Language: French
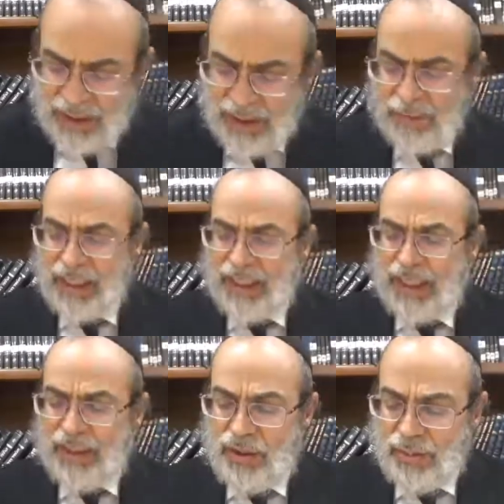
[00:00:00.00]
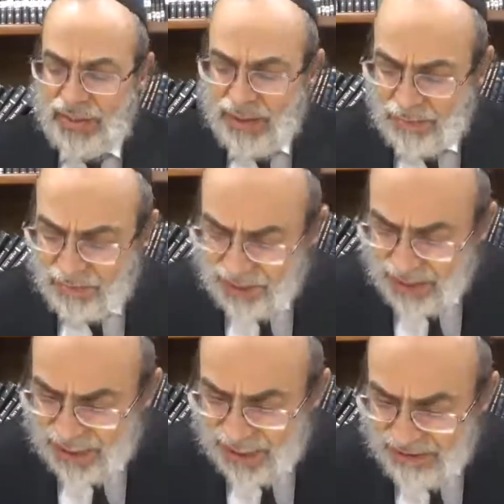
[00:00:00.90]
la Braïta dit comme ça
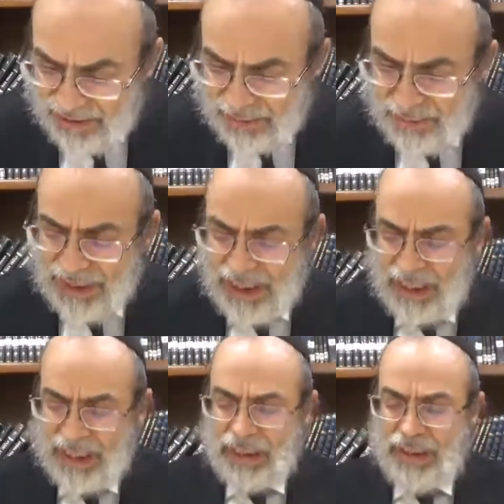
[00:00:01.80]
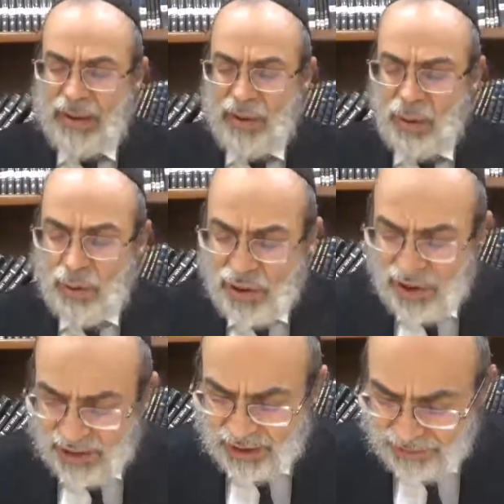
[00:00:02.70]
Aval ban
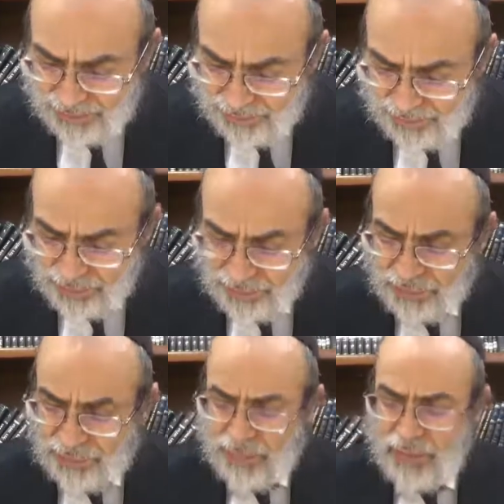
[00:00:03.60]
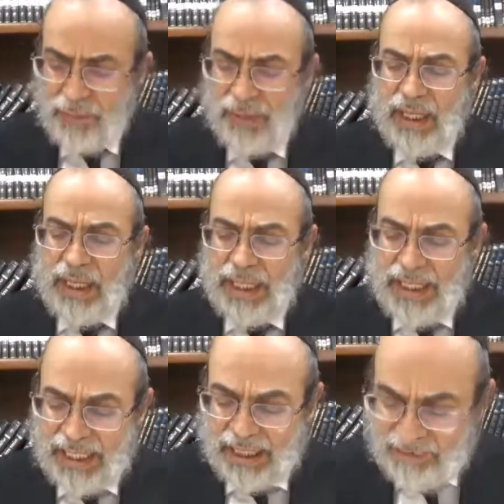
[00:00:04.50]
hurshar,
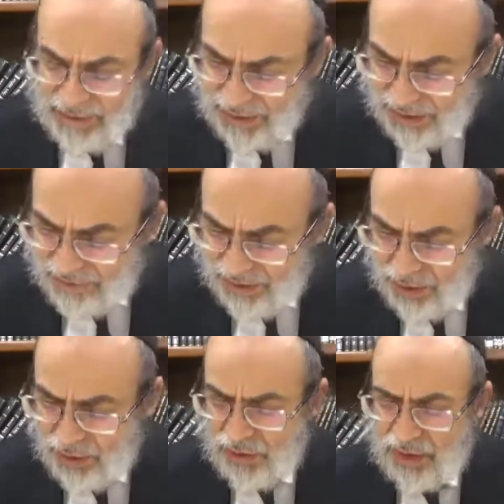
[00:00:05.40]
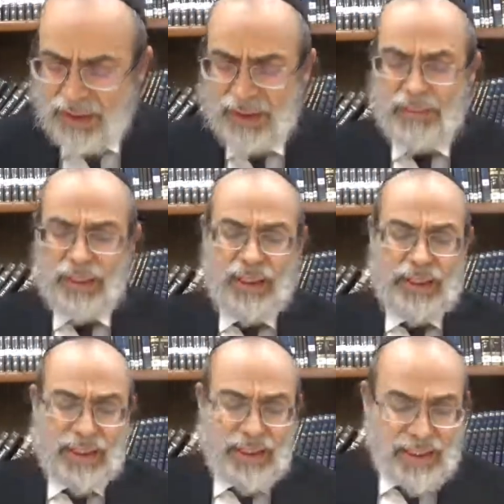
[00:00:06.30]
halach nitma.
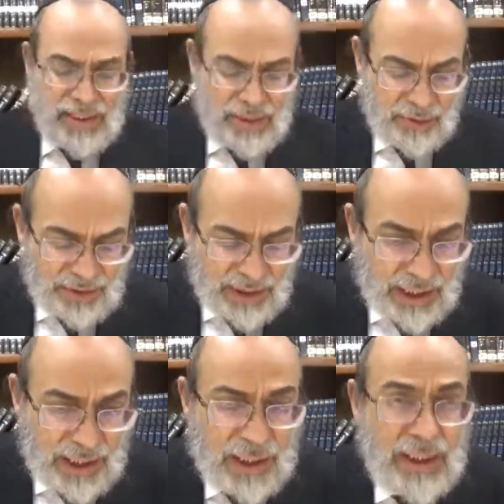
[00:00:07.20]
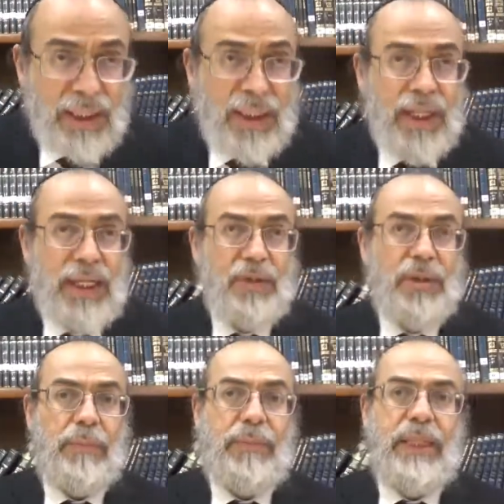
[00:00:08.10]
Si on a ce
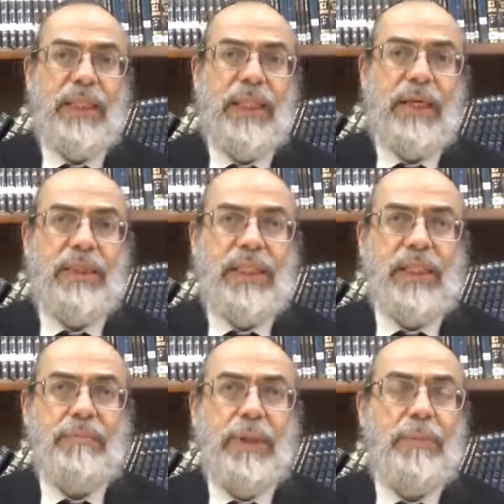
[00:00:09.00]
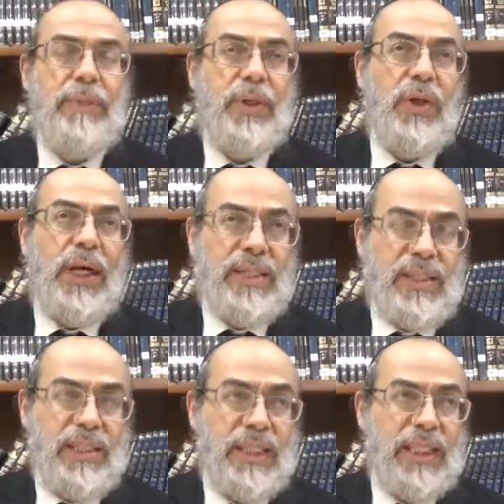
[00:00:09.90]
qu'on appelle, hier on a dit ben
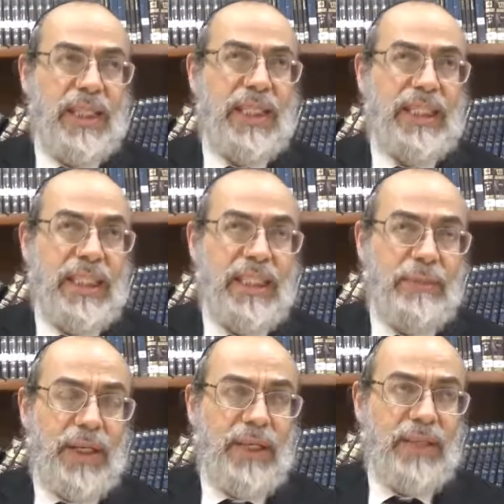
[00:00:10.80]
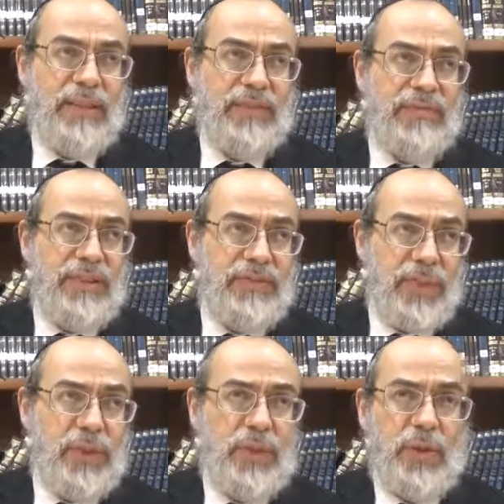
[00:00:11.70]
c'est-à-dire un animal
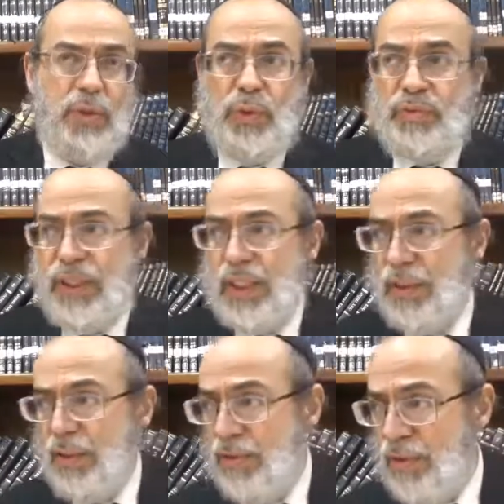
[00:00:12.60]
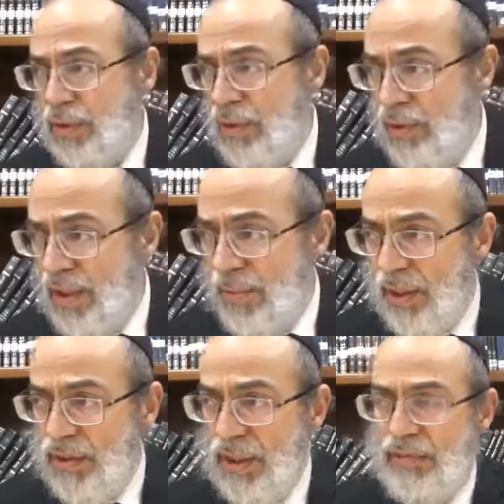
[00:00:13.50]
vivant trouvé dans le ventre de sa
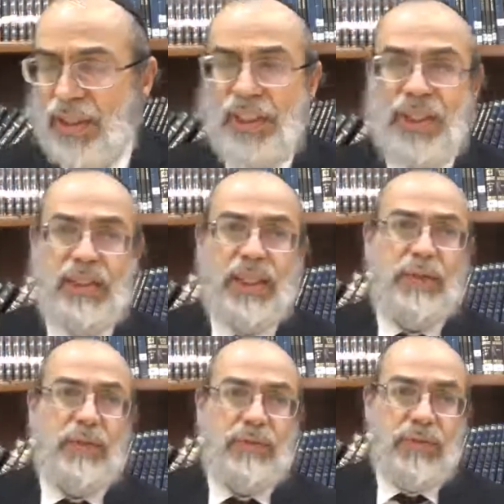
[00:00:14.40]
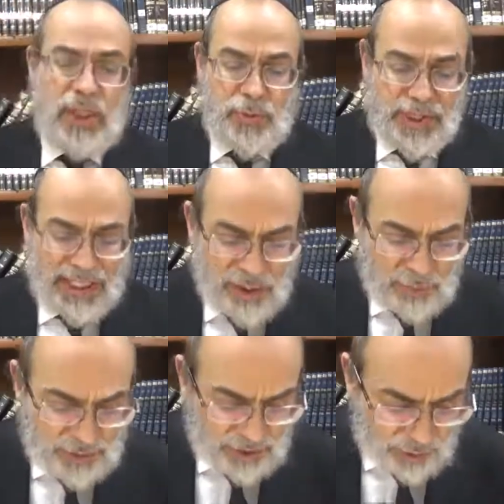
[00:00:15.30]
On a fait l'ashita d'une vache par
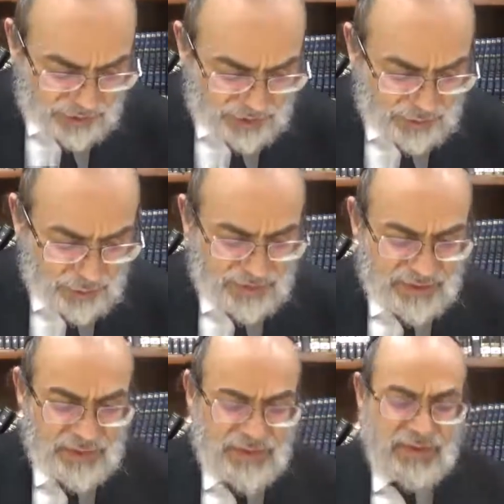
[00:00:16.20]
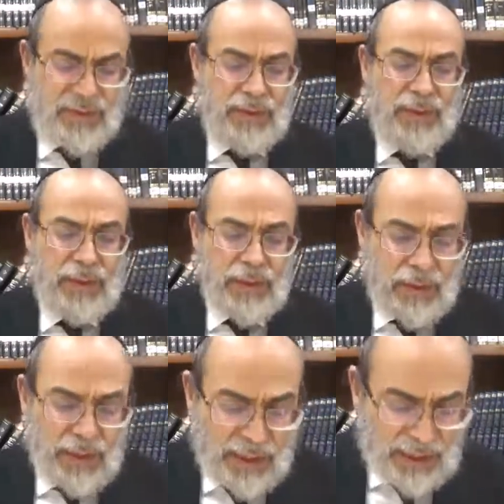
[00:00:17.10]
exemple, on a trouvé un veau vivant.
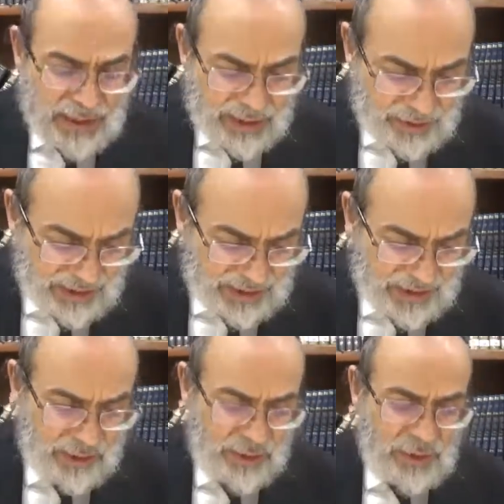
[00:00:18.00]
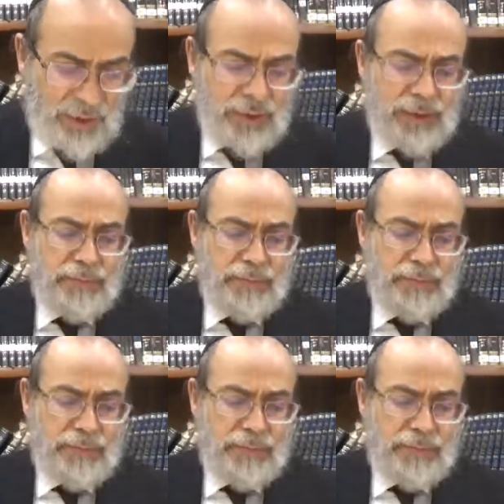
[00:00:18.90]
On a dit donc,